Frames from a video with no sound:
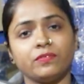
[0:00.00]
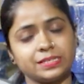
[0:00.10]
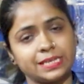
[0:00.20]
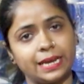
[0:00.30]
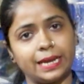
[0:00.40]

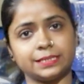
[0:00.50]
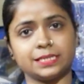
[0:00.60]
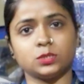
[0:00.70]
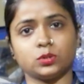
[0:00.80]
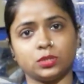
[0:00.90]
ফ্যাসাই
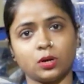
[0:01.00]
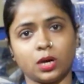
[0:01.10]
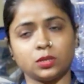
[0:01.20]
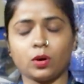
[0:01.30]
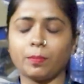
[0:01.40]
লাইসেন্স যদি
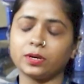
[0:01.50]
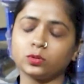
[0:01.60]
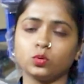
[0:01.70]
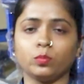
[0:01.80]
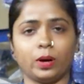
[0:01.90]
হয় তো আপনার
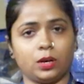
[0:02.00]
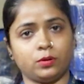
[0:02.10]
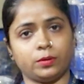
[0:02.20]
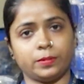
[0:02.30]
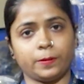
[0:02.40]
খুব
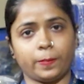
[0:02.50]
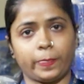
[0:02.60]
ভালো হবে